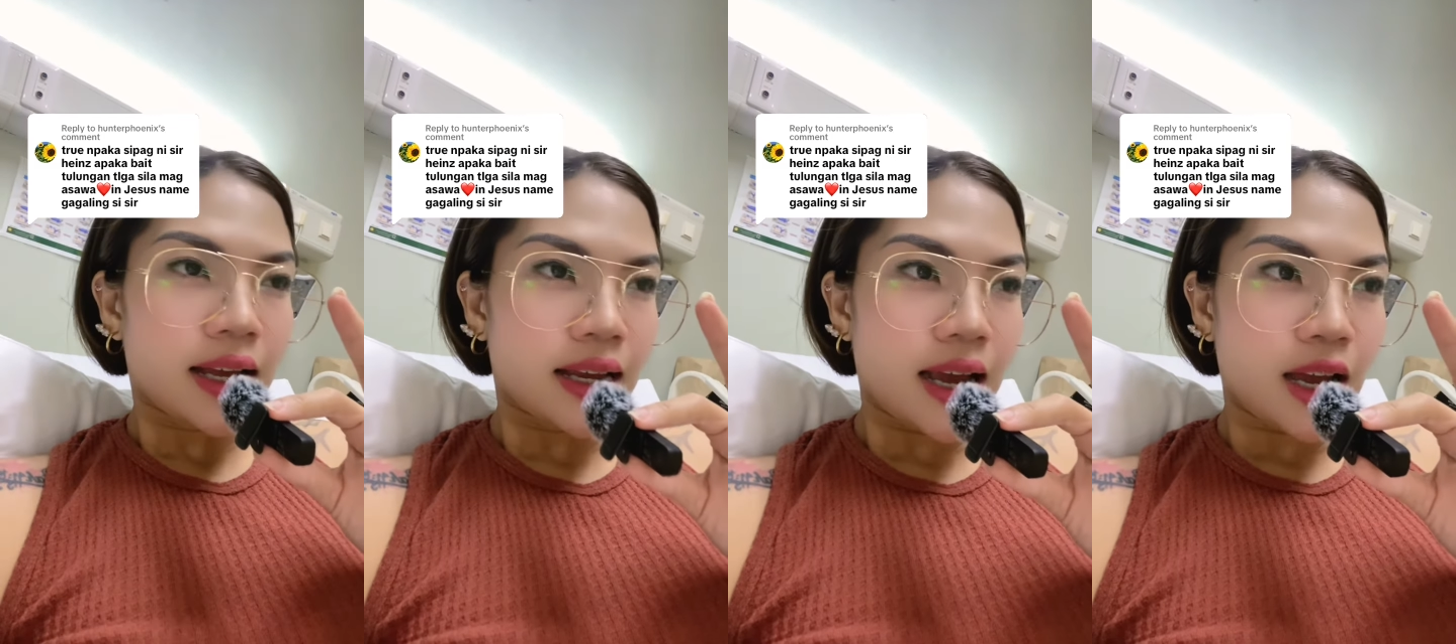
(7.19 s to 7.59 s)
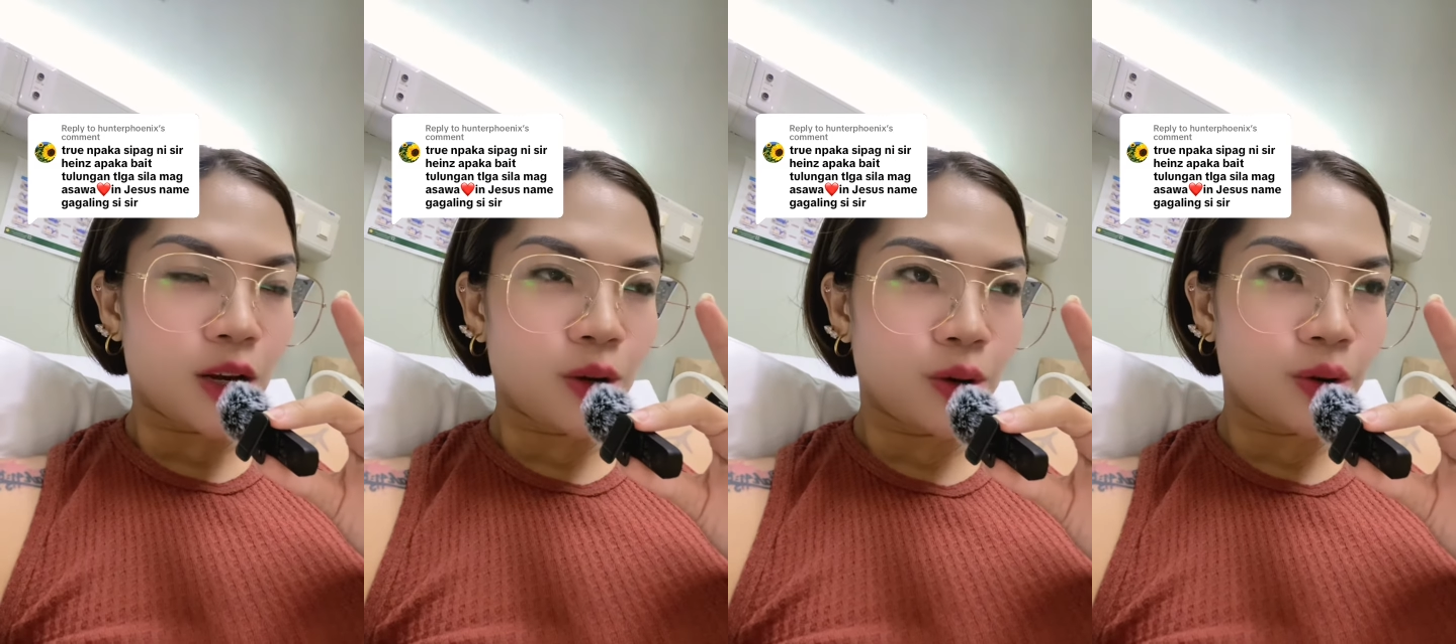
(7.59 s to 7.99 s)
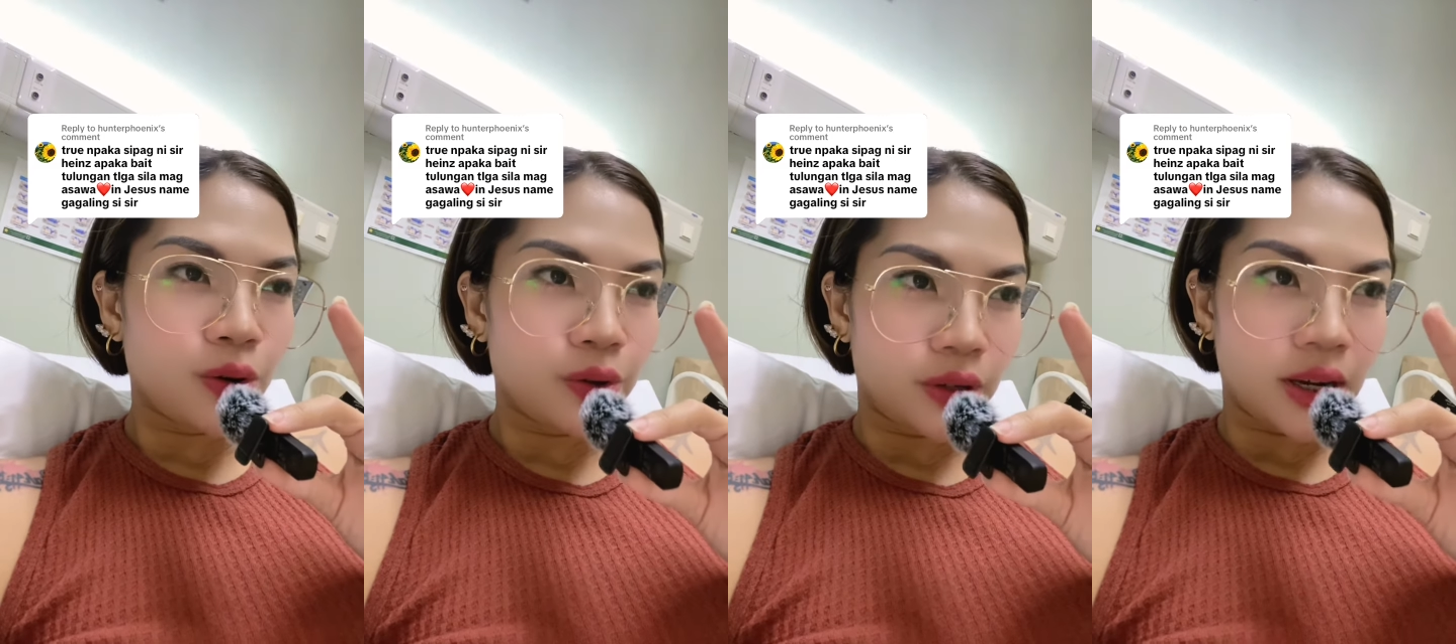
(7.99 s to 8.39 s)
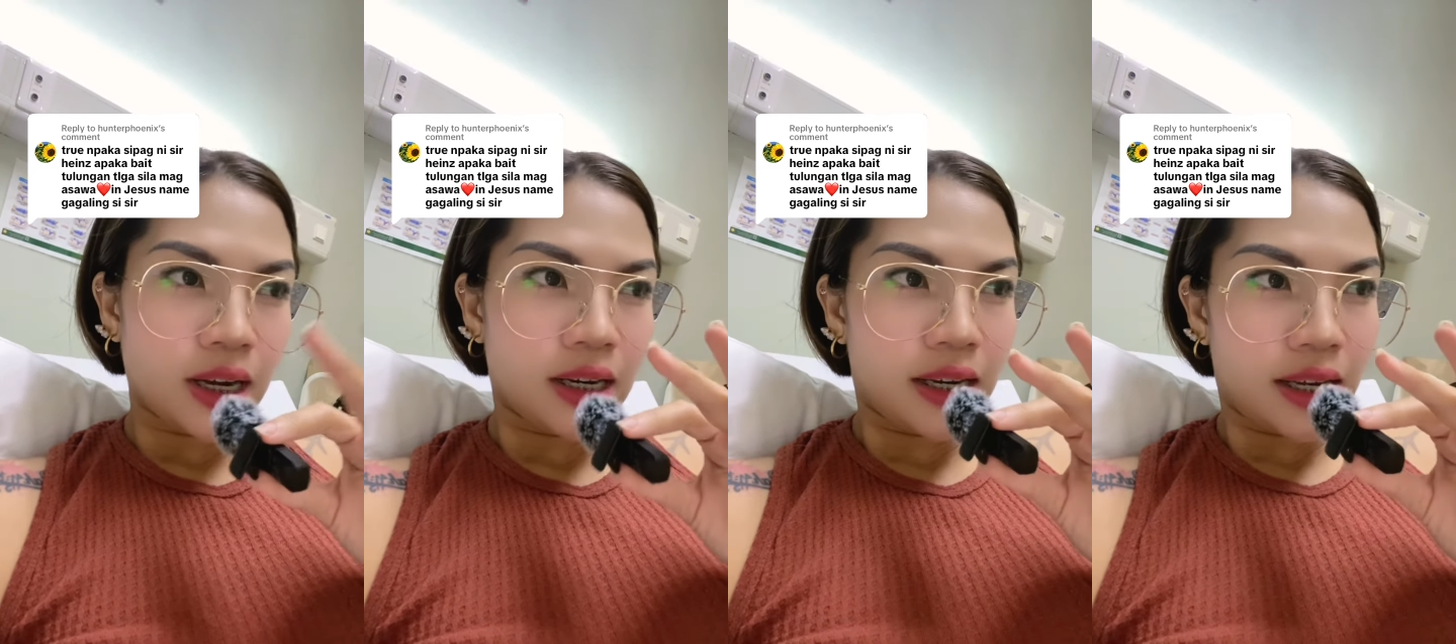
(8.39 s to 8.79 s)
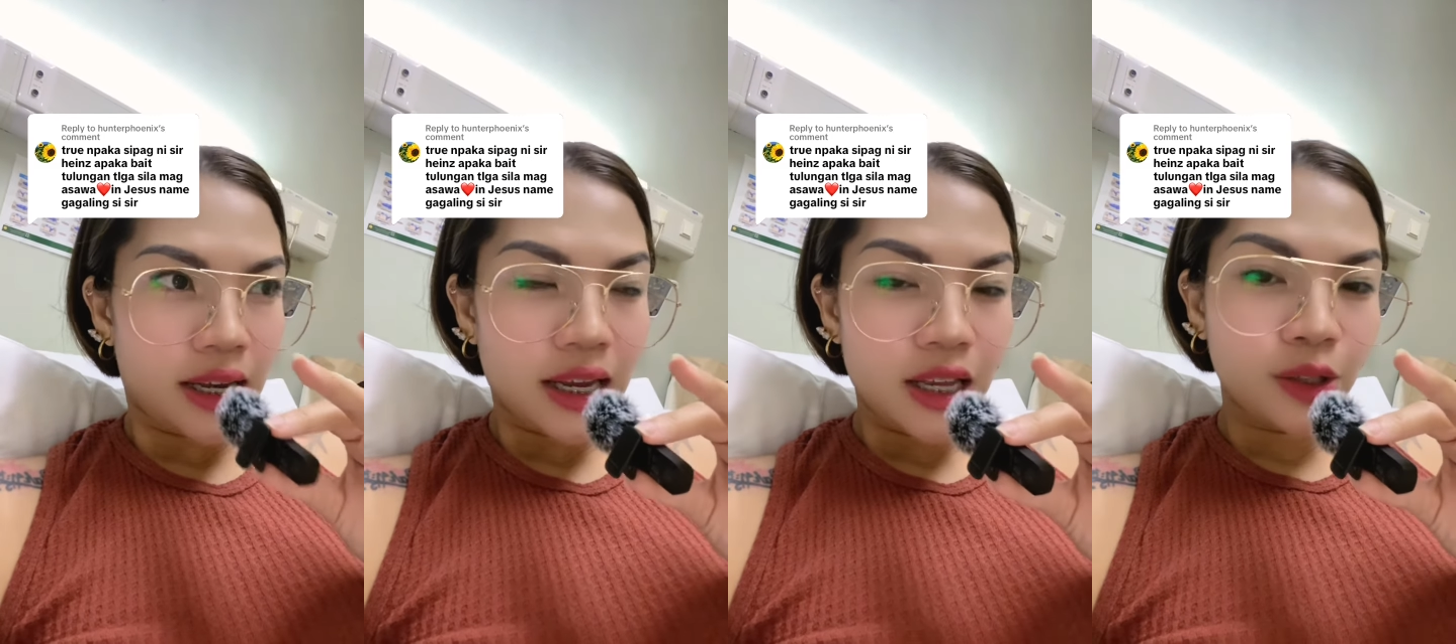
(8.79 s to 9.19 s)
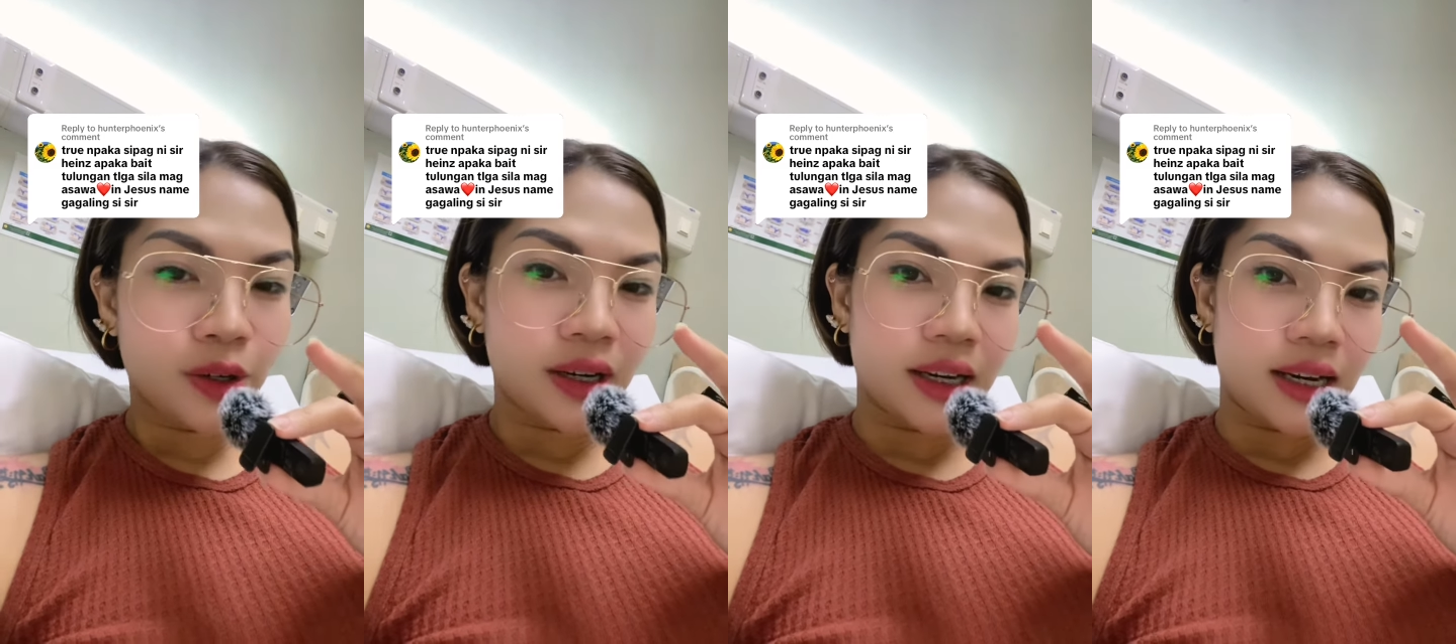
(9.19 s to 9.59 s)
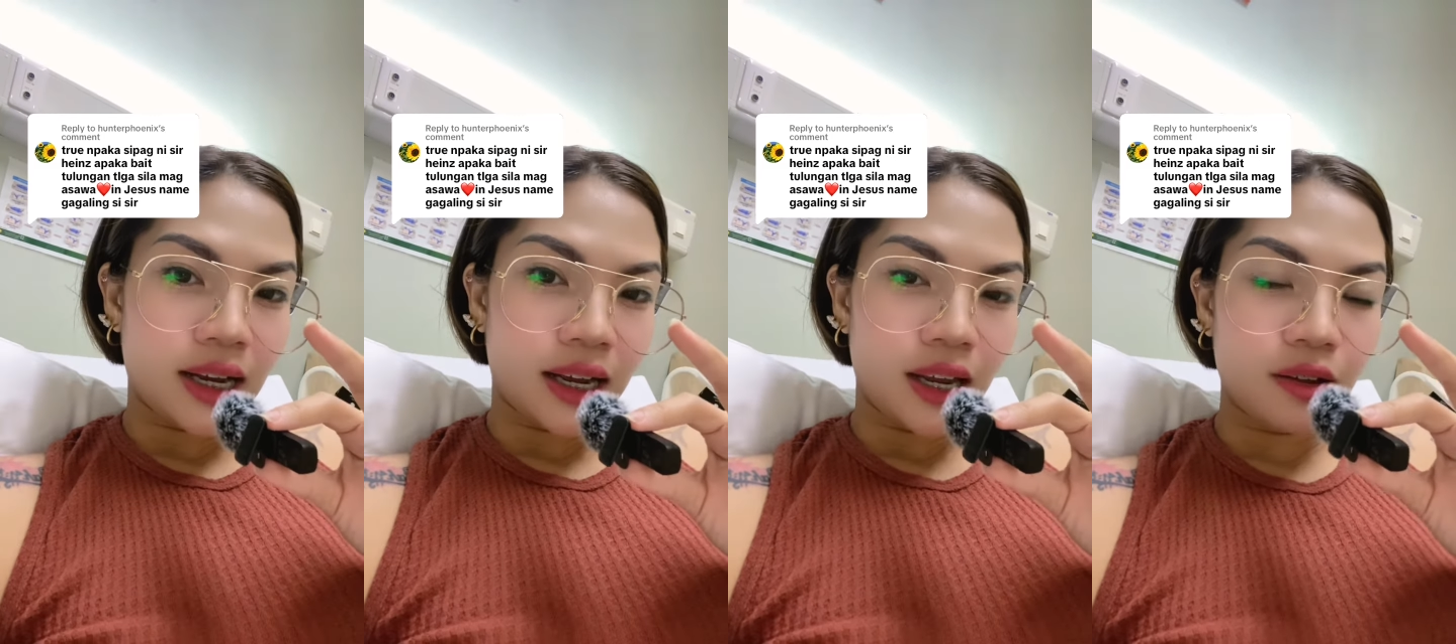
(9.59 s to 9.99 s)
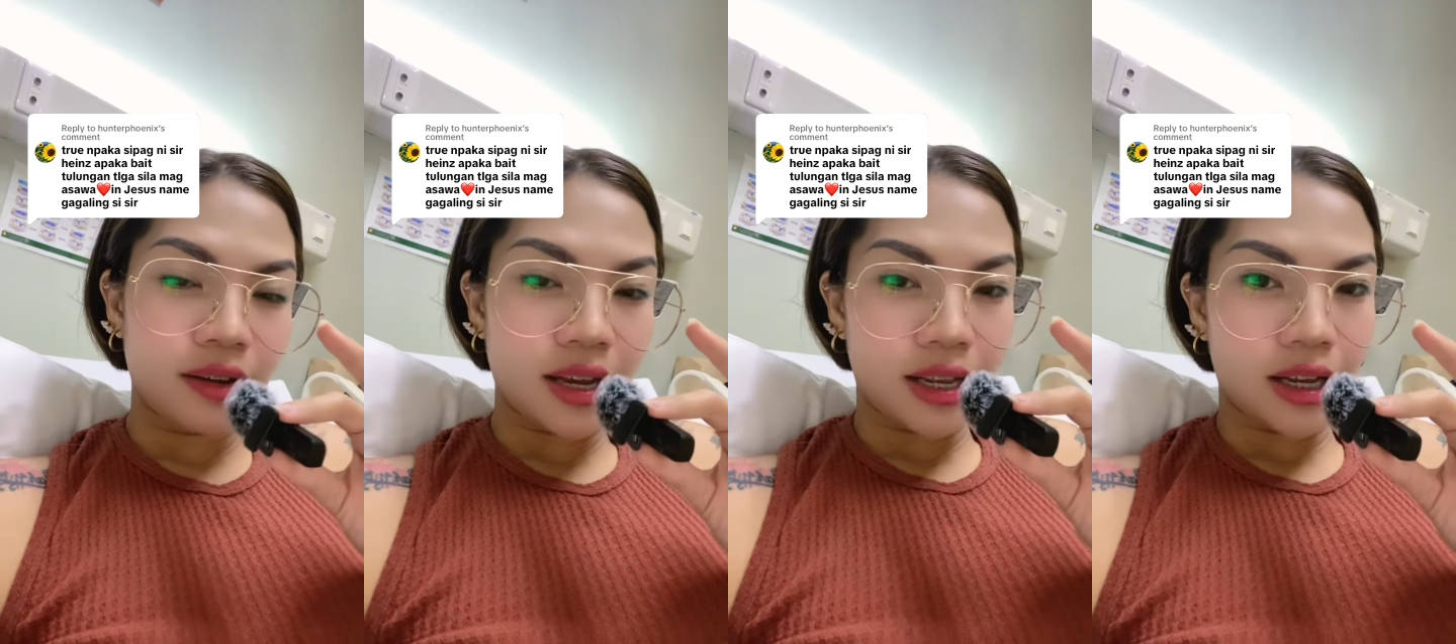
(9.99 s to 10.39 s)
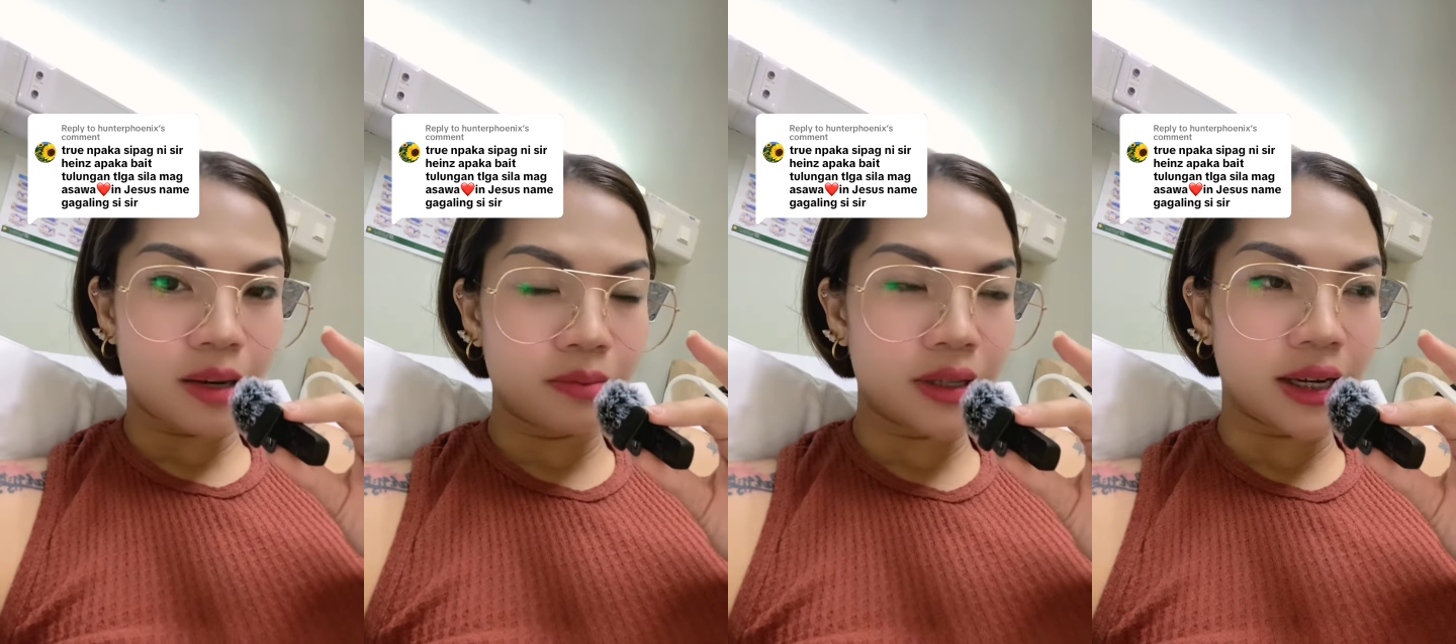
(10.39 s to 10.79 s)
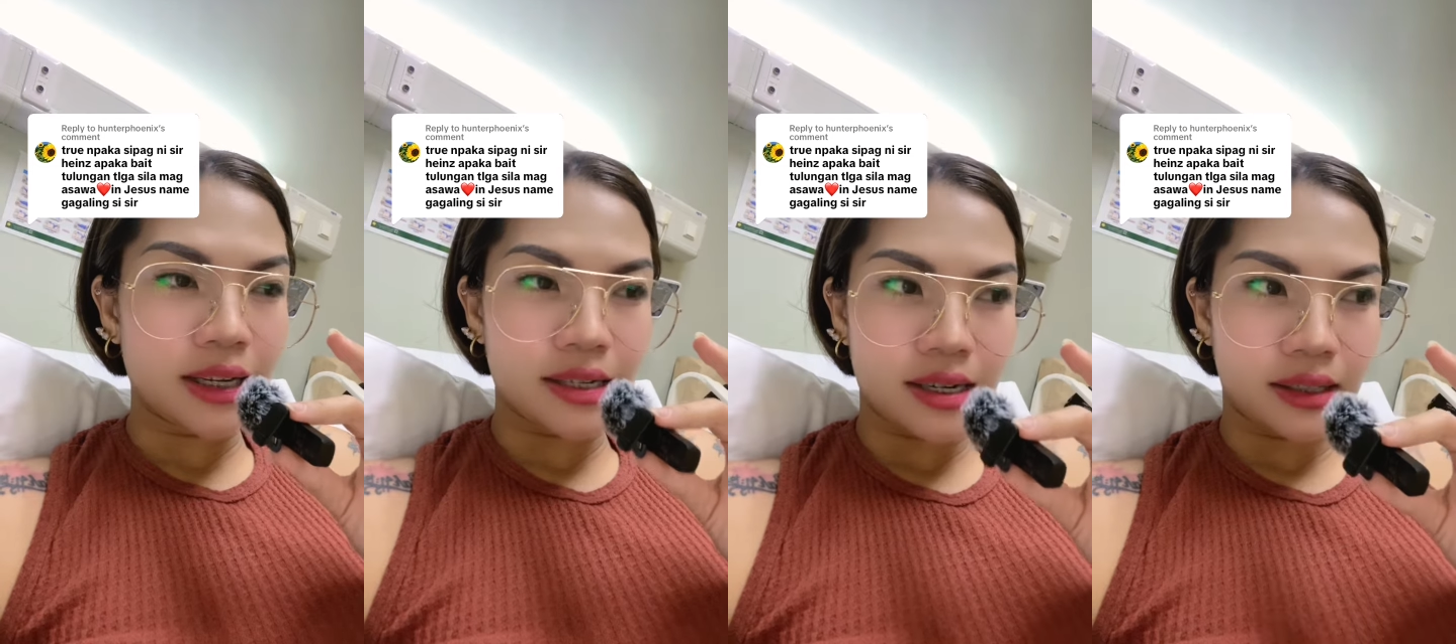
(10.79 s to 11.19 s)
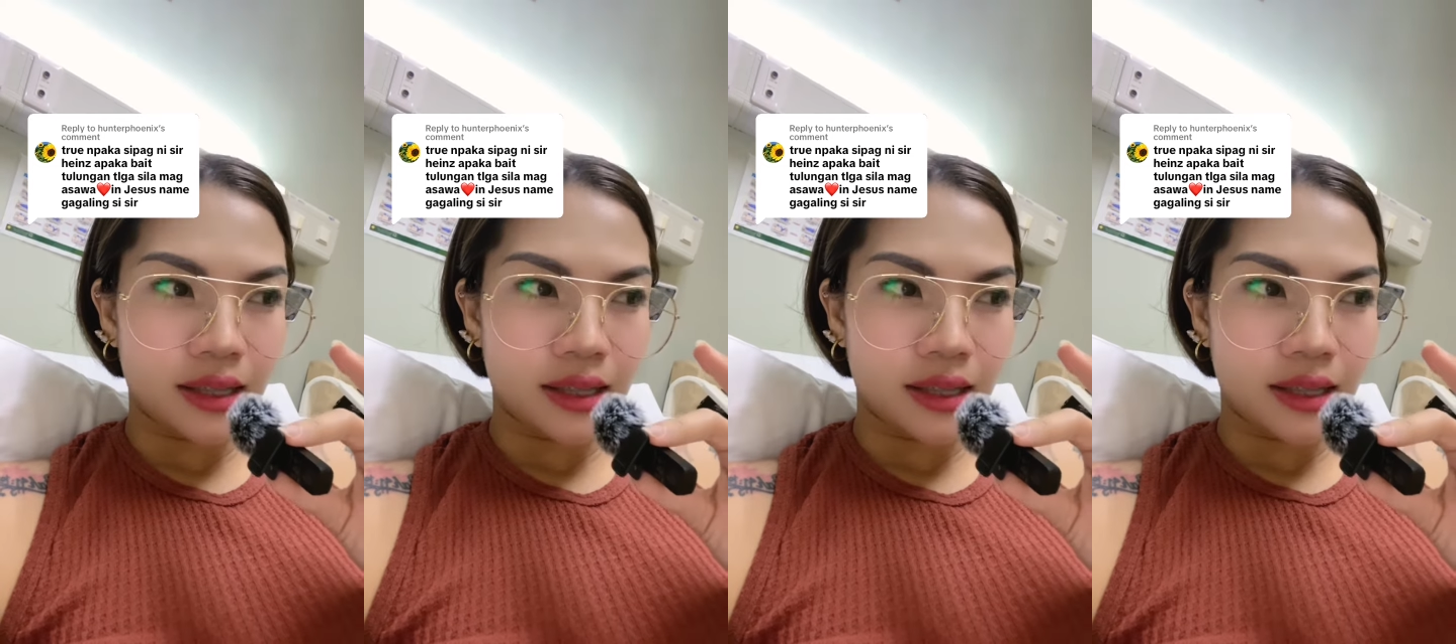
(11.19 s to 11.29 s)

gaano kaliit or kalaki yung income ng isang